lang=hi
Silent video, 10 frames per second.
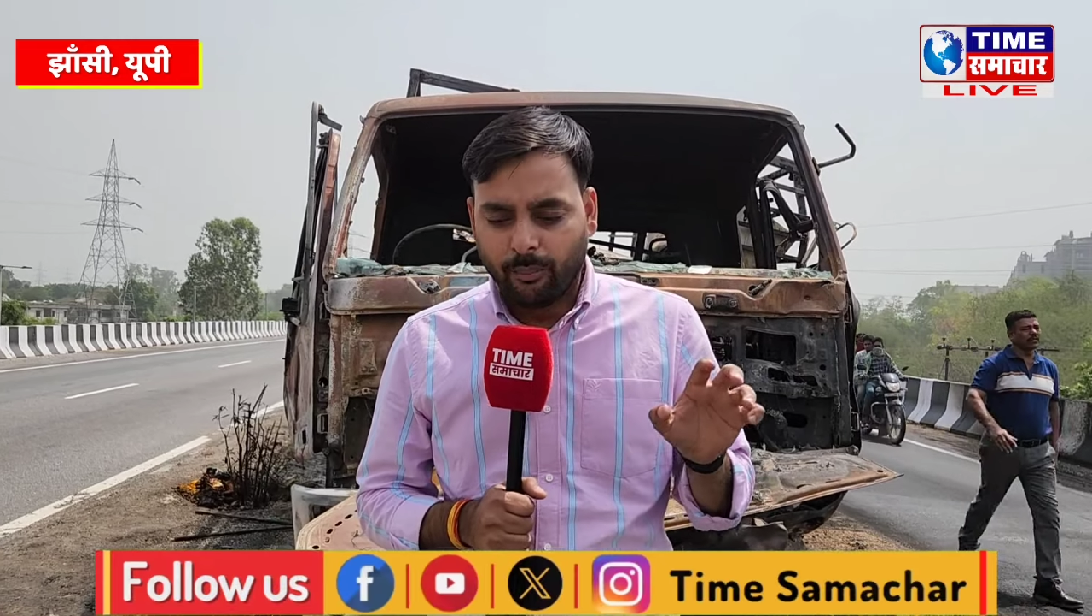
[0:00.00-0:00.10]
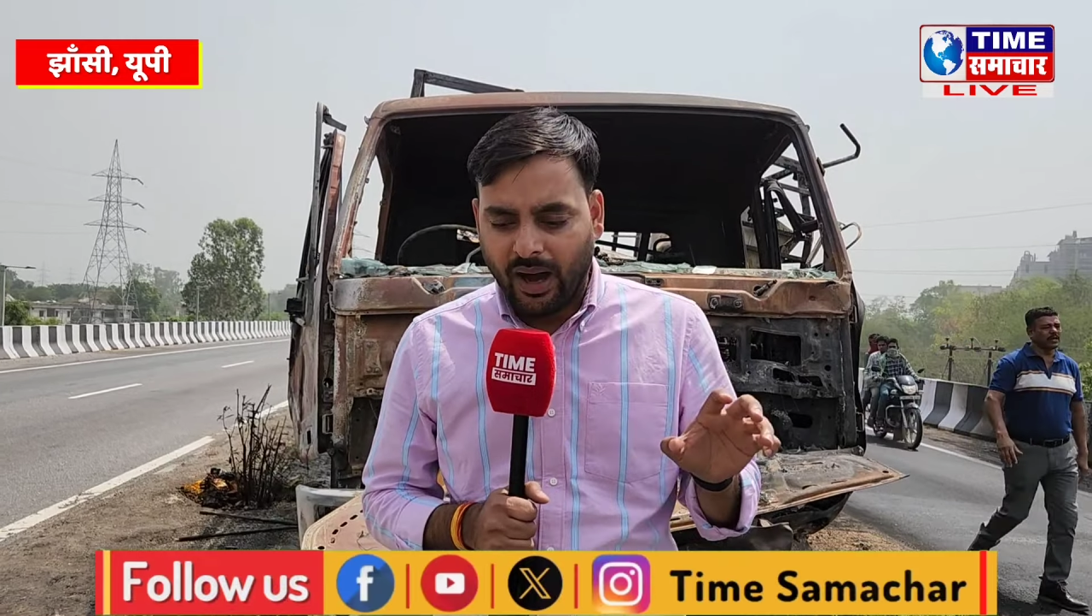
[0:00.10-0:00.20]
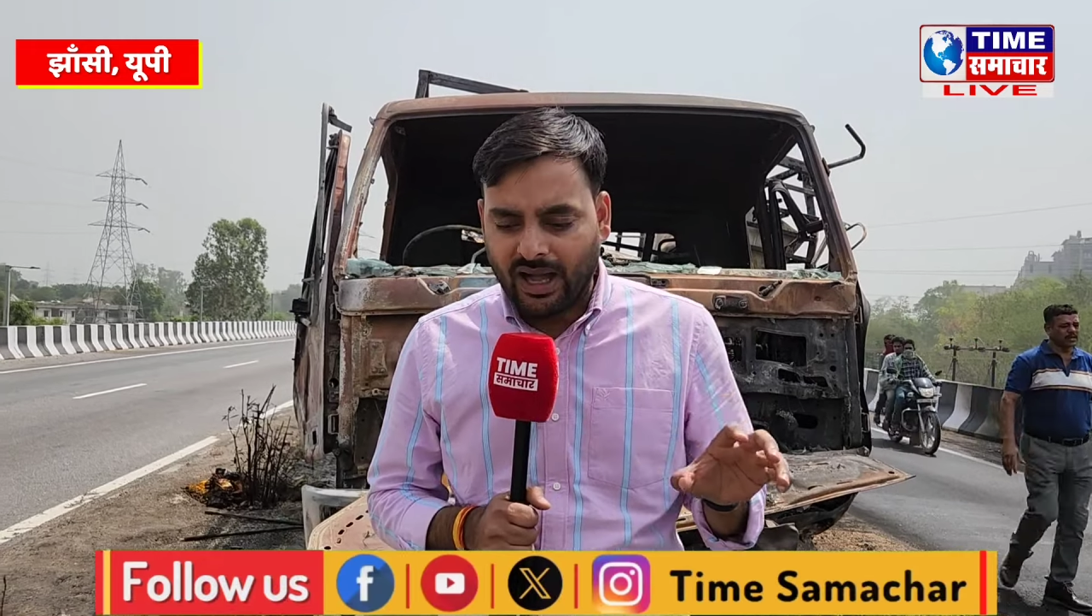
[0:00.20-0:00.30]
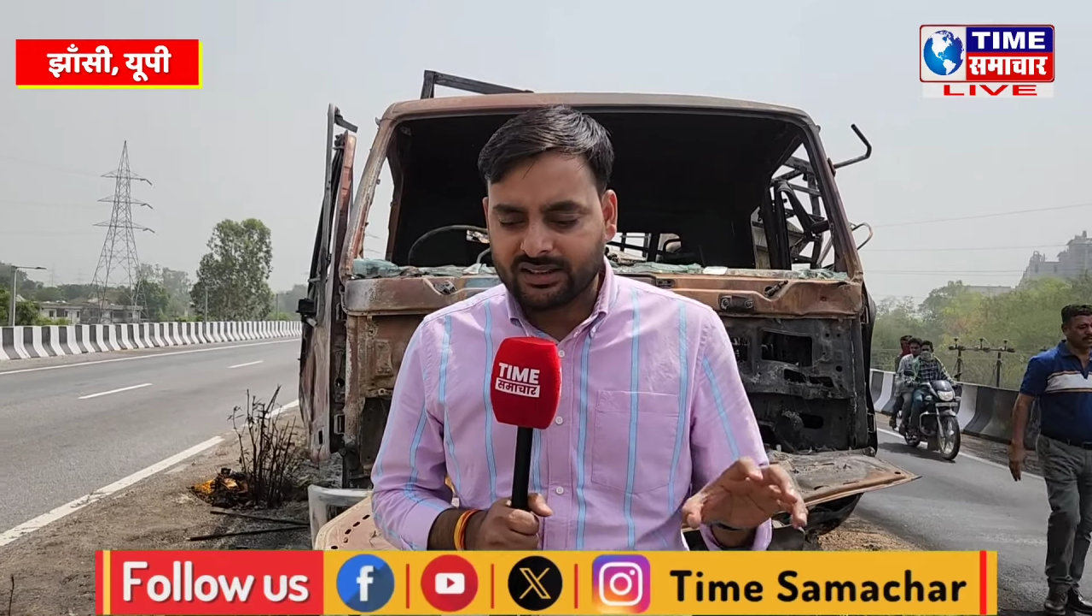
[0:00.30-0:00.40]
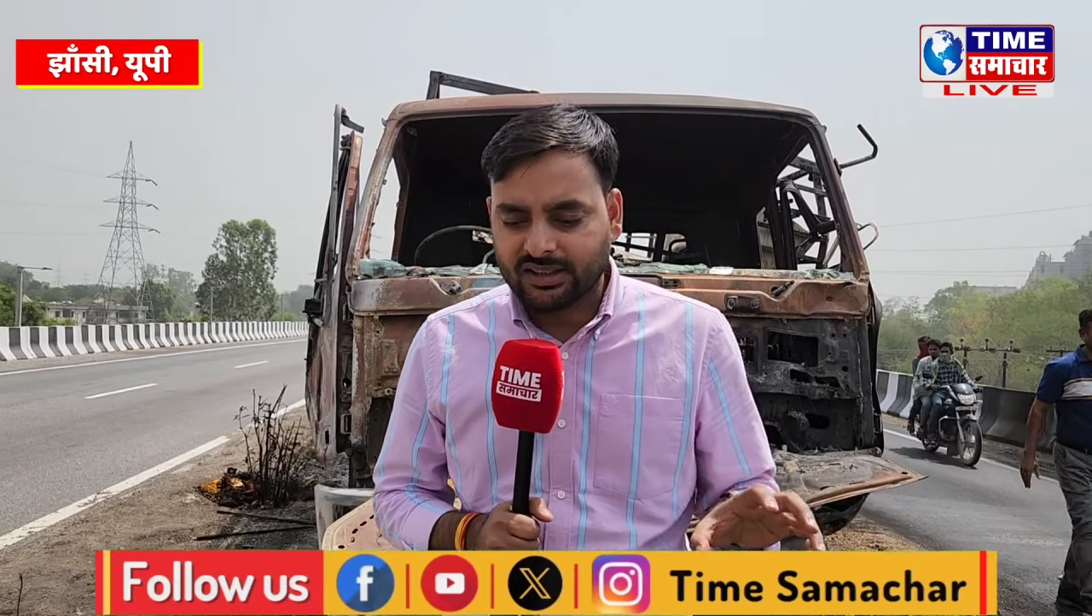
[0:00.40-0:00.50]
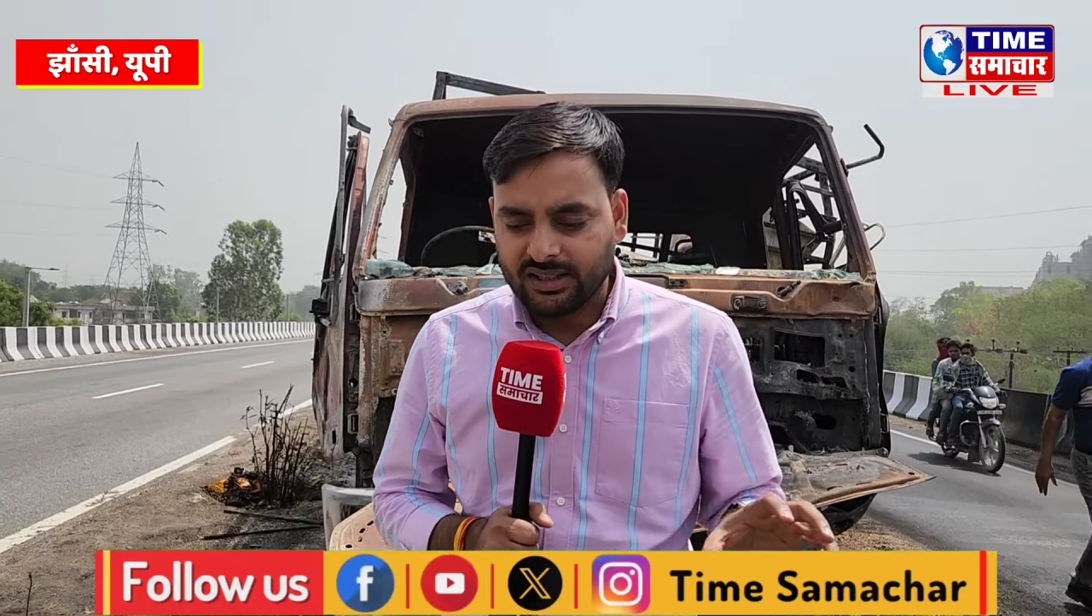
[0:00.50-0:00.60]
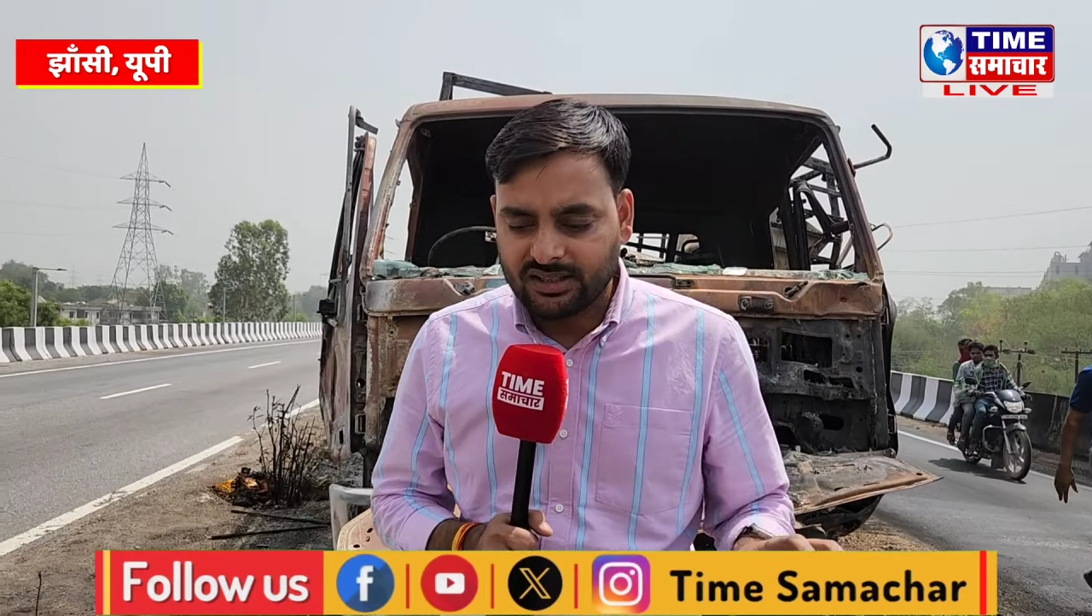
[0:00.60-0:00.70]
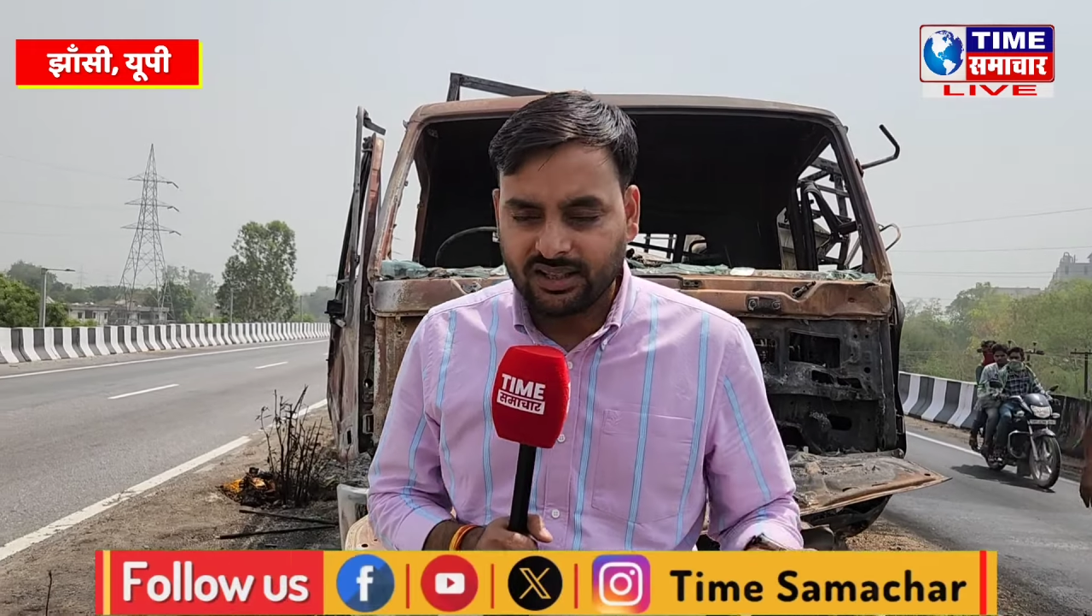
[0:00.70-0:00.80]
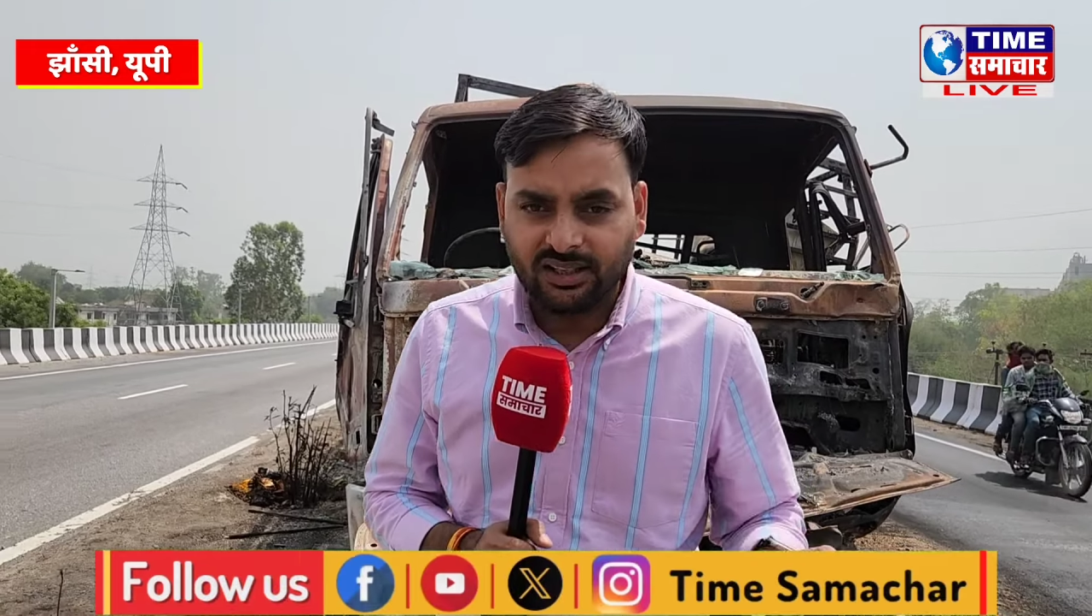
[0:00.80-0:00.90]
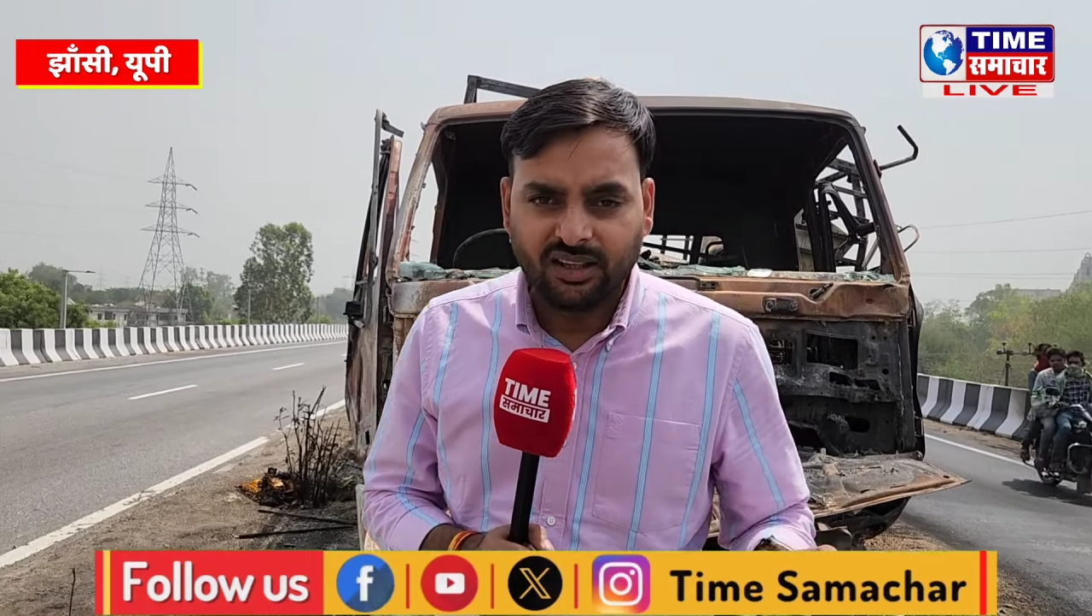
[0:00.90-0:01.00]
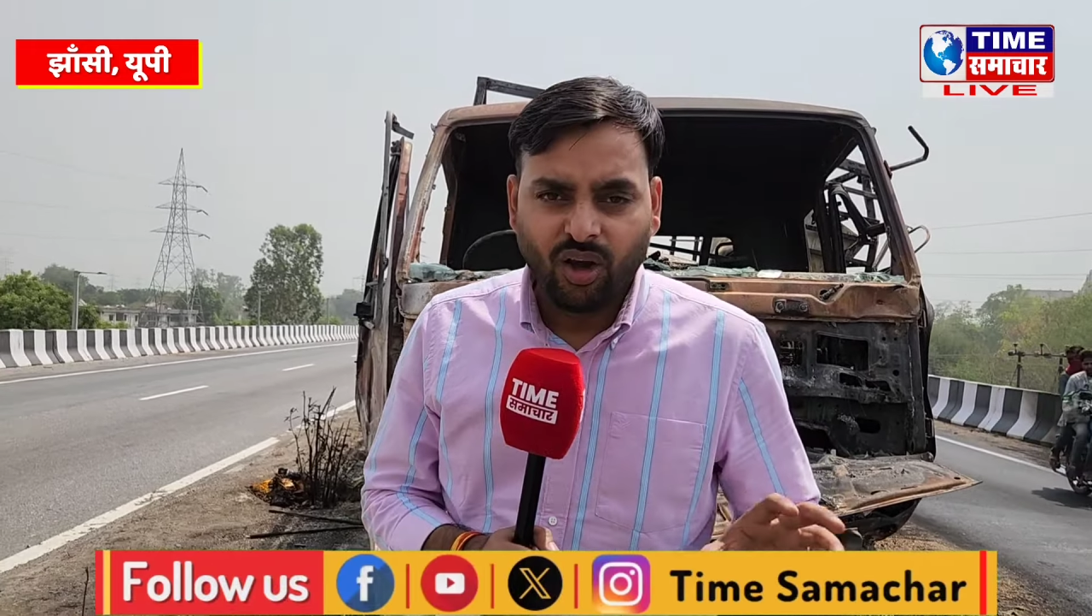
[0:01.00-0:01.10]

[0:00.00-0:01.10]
बात की थी